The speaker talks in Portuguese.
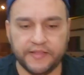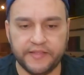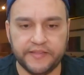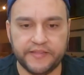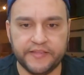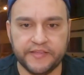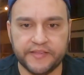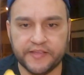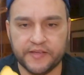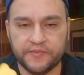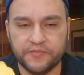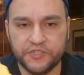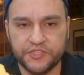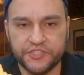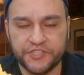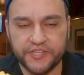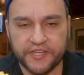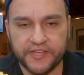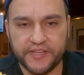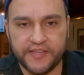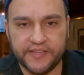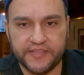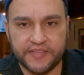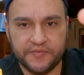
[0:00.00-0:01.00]
Aí acabou de
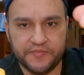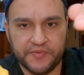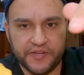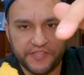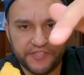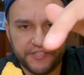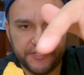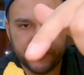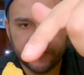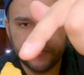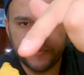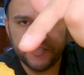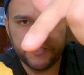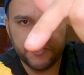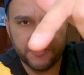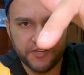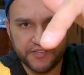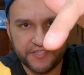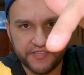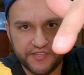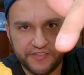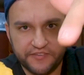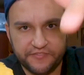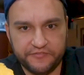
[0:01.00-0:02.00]
chegar aqui pra gente
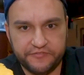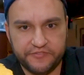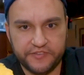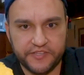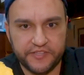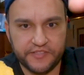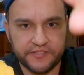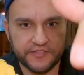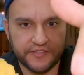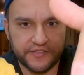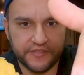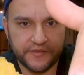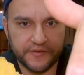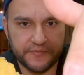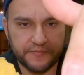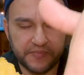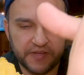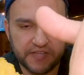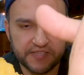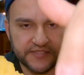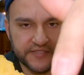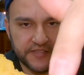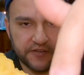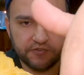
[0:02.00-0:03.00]
mandioquinha frita,
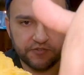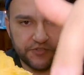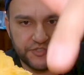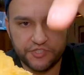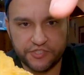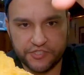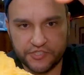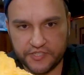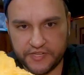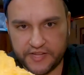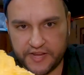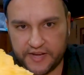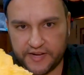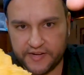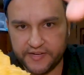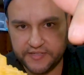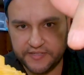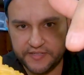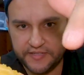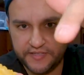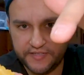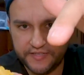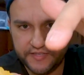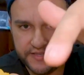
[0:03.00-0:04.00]
pastel de
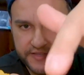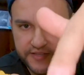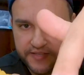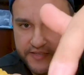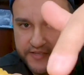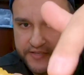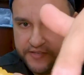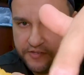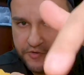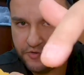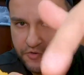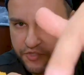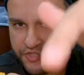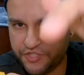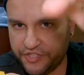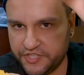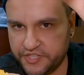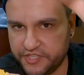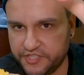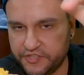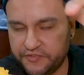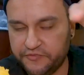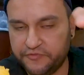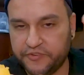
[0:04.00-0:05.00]
carne e
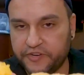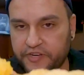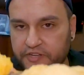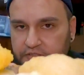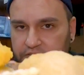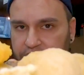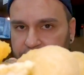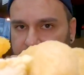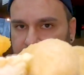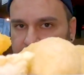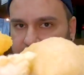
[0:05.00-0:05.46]
coxinha de frango,